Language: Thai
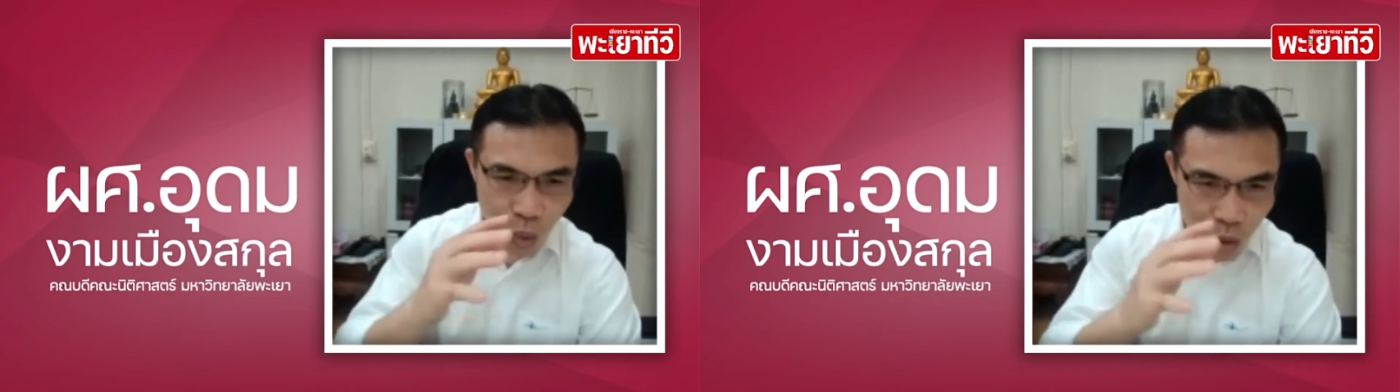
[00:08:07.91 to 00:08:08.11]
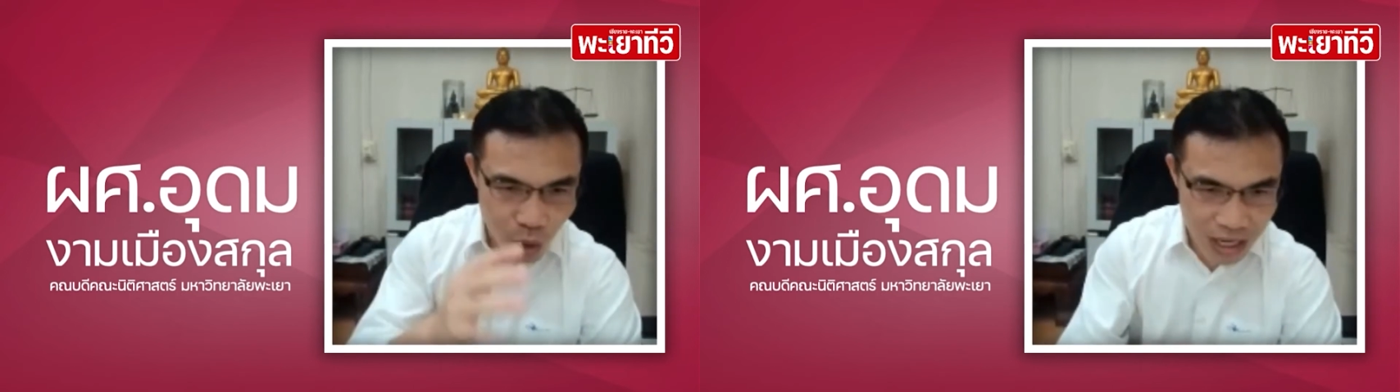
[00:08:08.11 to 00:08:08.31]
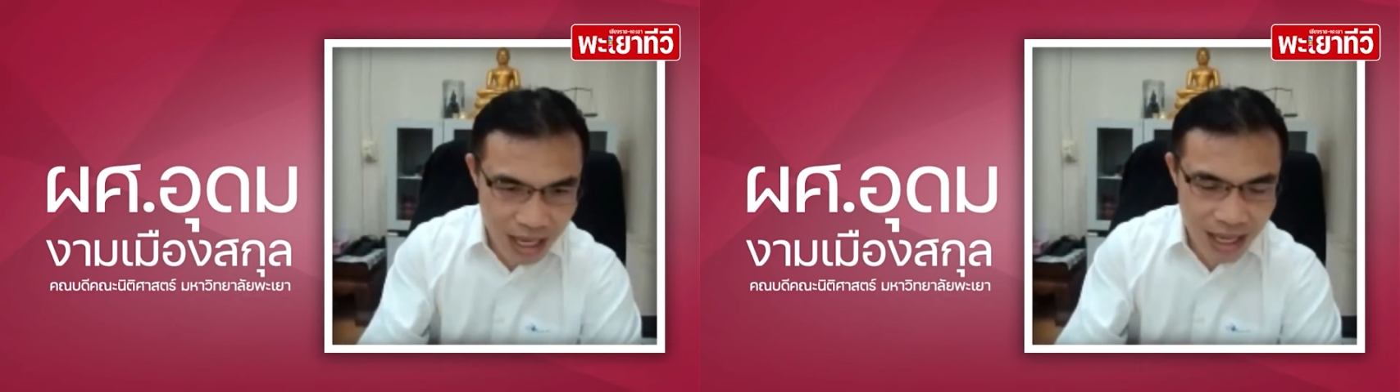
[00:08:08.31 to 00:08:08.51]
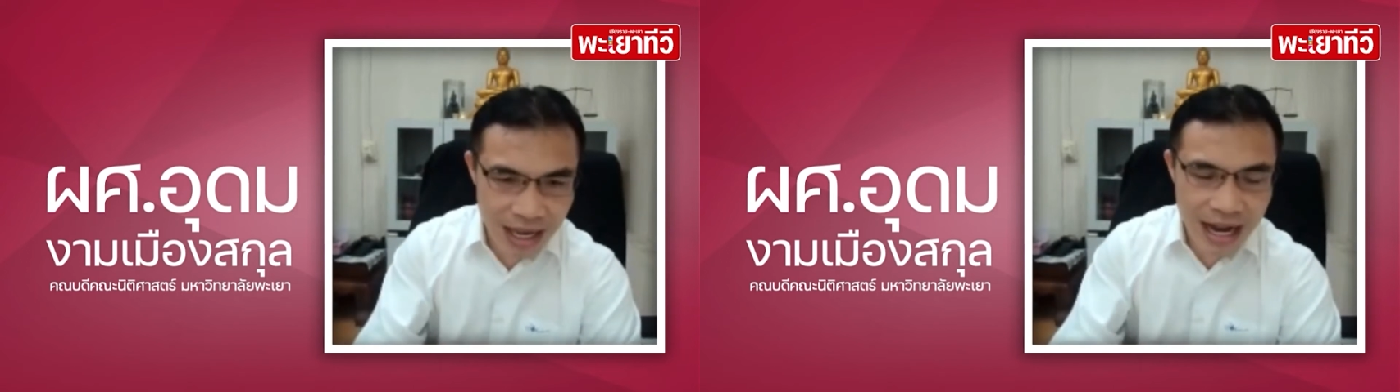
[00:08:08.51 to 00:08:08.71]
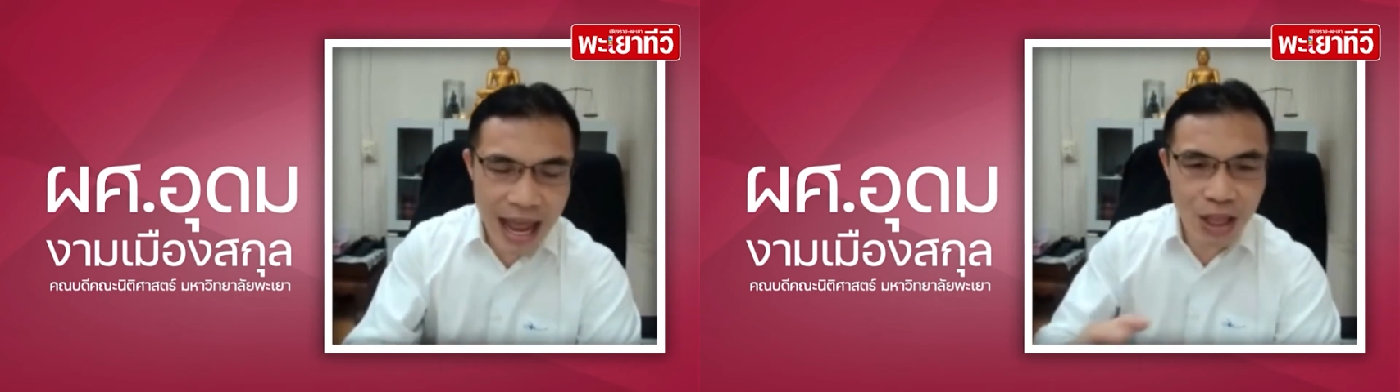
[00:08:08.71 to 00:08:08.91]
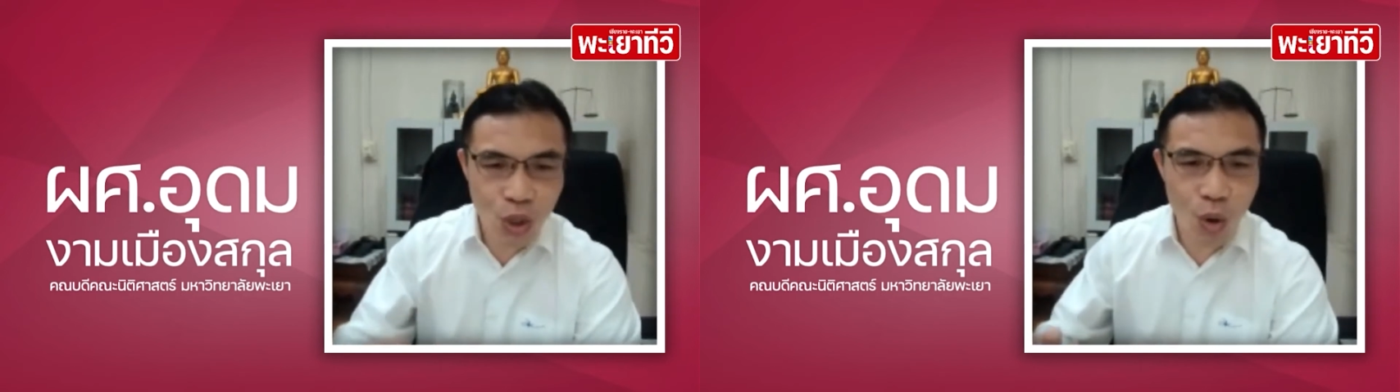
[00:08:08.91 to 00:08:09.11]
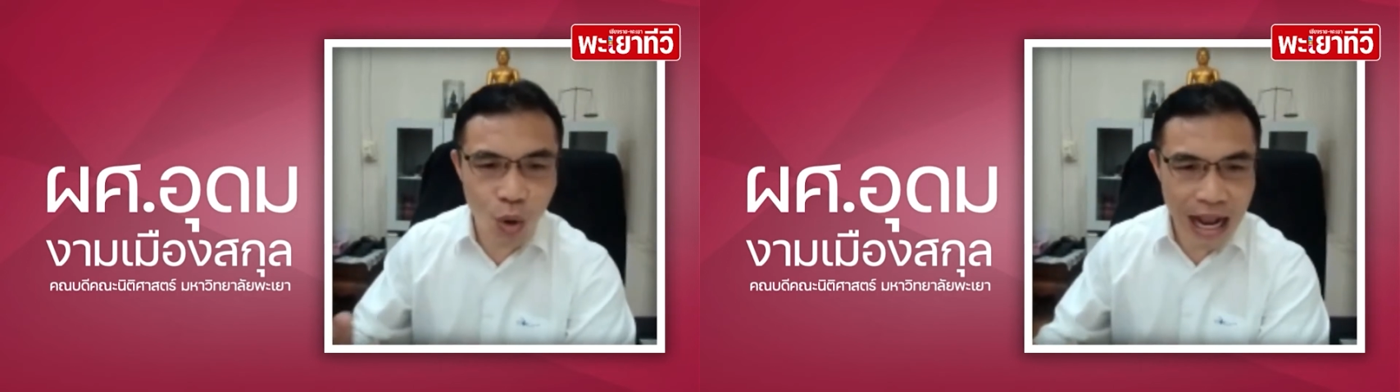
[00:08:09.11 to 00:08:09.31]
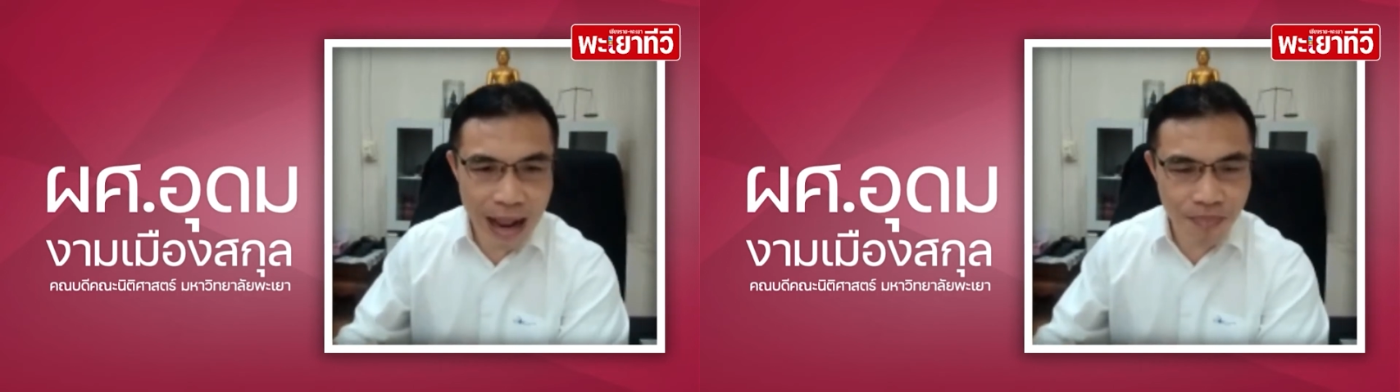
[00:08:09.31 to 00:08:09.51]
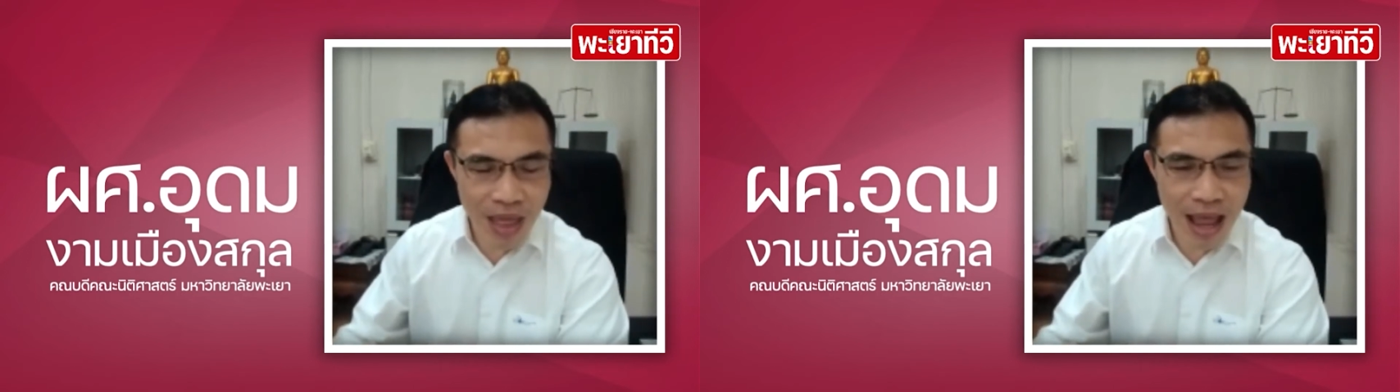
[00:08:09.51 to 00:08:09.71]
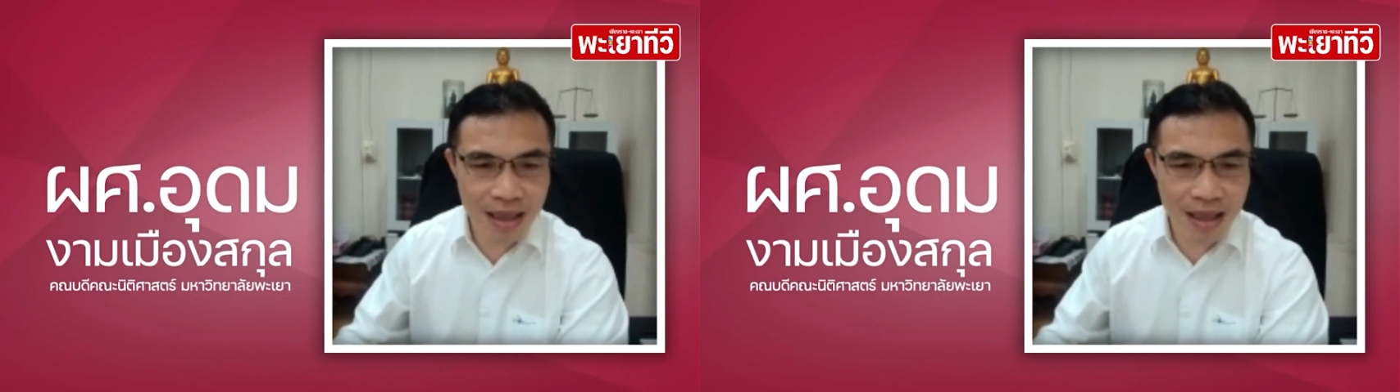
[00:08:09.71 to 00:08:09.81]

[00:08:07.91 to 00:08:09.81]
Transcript: ตัวลูกหนี้และตัวคนค้ำ